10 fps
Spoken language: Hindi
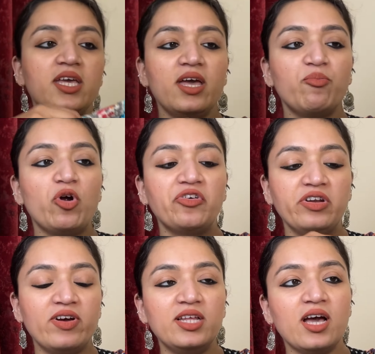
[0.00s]
है एम्ब्रॉयडरी
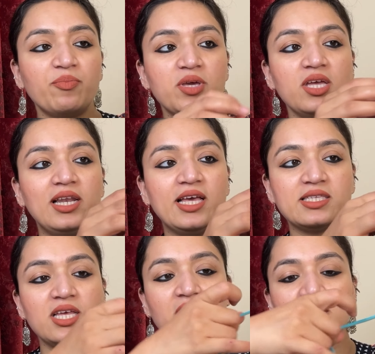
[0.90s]
वाली आपकी लेस
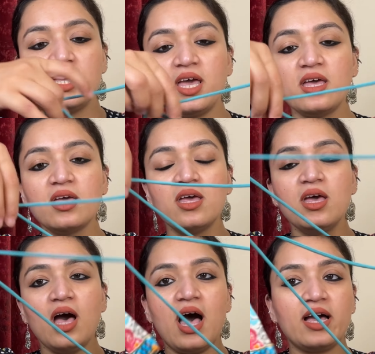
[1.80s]
दे रखी है
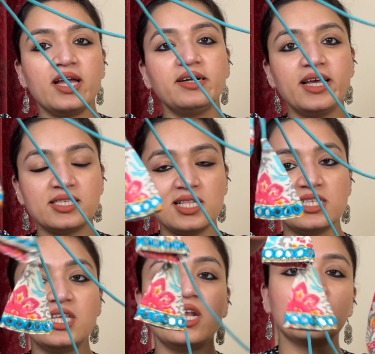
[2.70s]
आगे
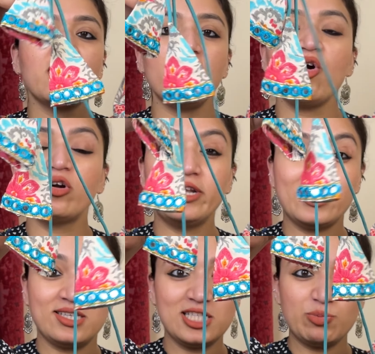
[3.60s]
टेसल्स दे रखे हैं और
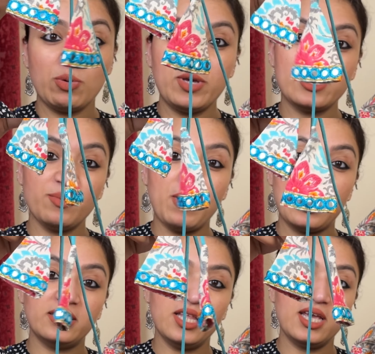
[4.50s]
टेसल्स पे भी ऐसे
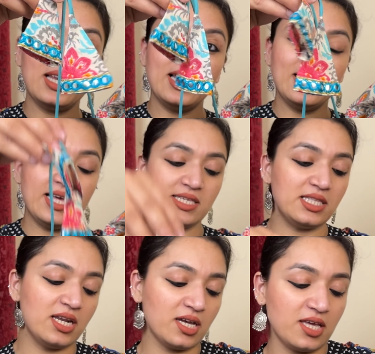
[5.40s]
बांधने के लिए लेस
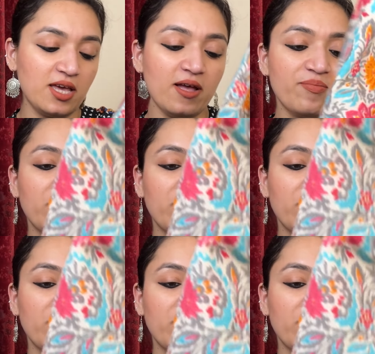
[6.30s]
दे रखी है